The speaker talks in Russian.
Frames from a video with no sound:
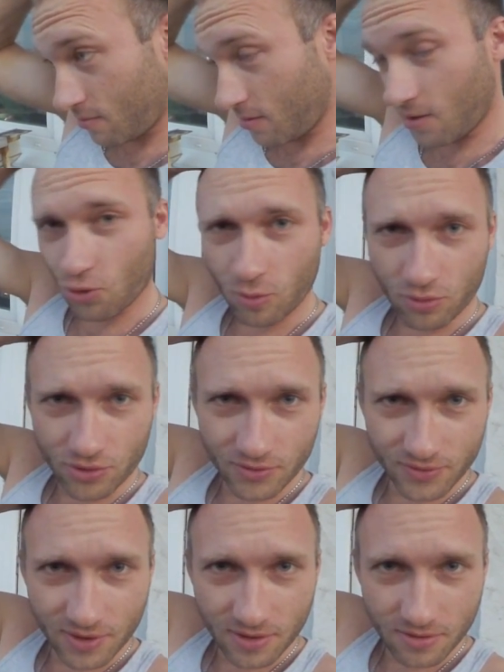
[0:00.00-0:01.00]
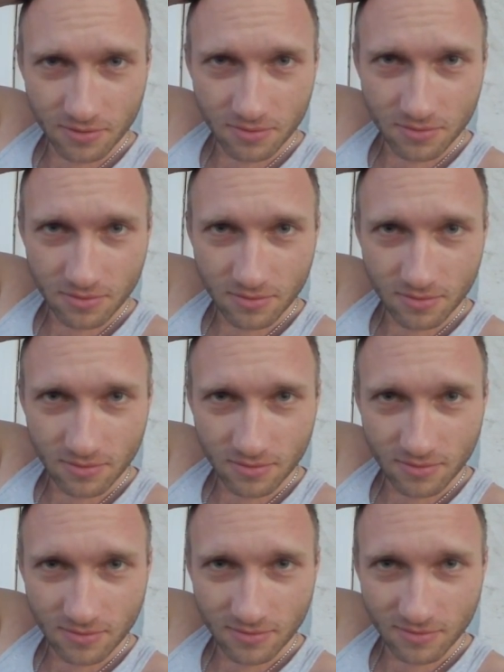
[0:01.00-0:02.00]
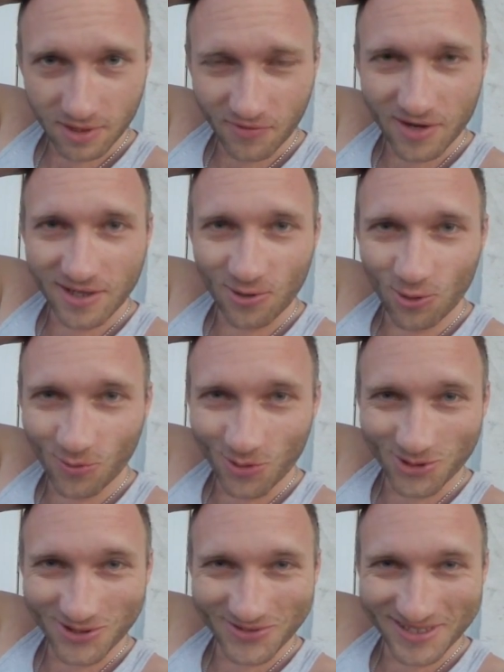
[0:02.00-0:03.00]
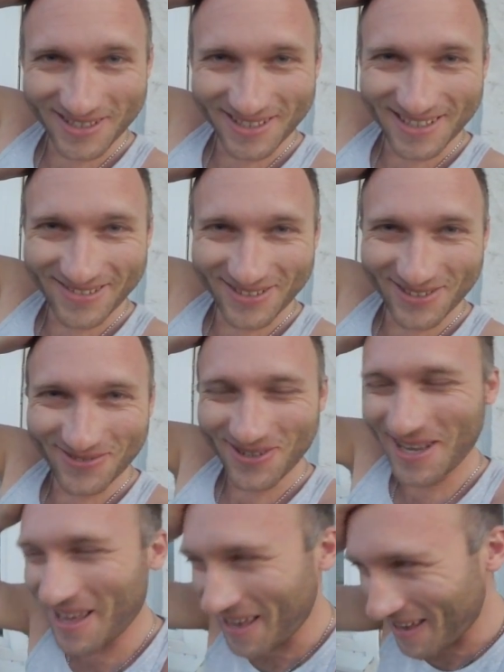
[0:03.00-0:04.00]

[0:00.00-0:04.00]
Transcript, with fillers: Или Обручевский. Наверное, Обручевский, скорее всего.